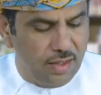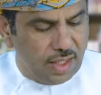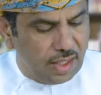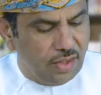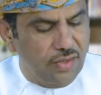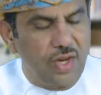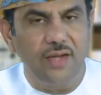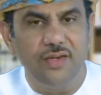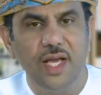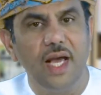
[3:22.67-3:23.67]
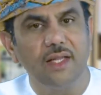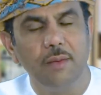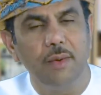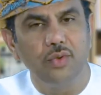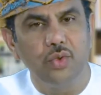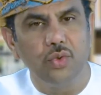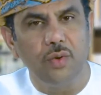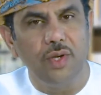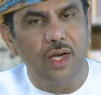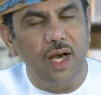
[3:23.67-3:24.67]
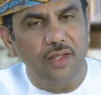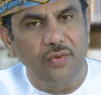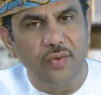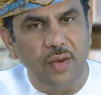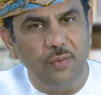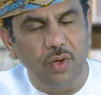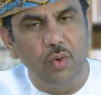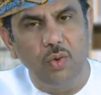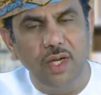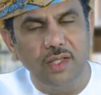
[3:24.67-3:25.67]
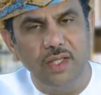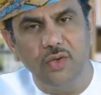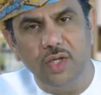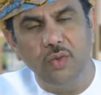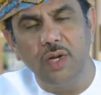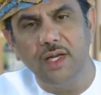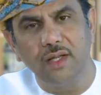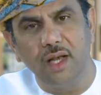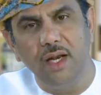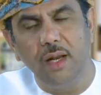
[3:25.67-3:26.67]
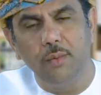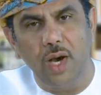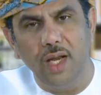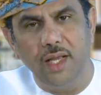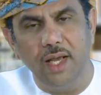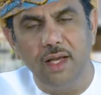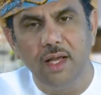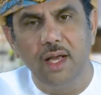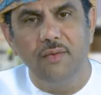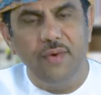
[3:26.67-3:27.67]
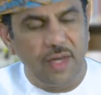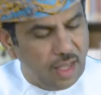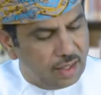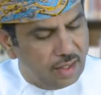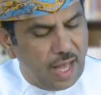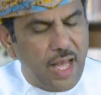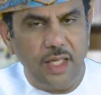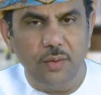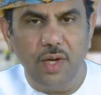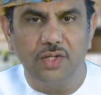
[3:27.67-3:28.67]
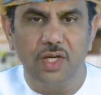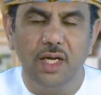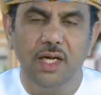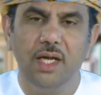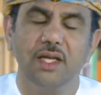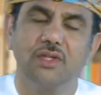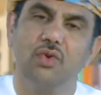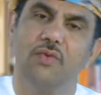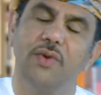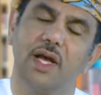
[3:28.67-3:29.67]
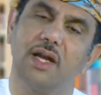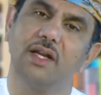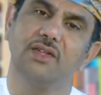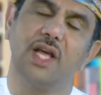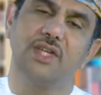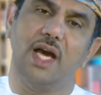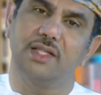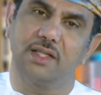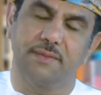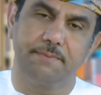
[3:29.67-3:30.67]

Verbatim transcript: تجد التحديات الموجودة ونقاط الضعف والقوة التي يريدون أن يتغلبوا عليها في القرن الحادي والعشرين هي تسكن في القرن التاسع عشر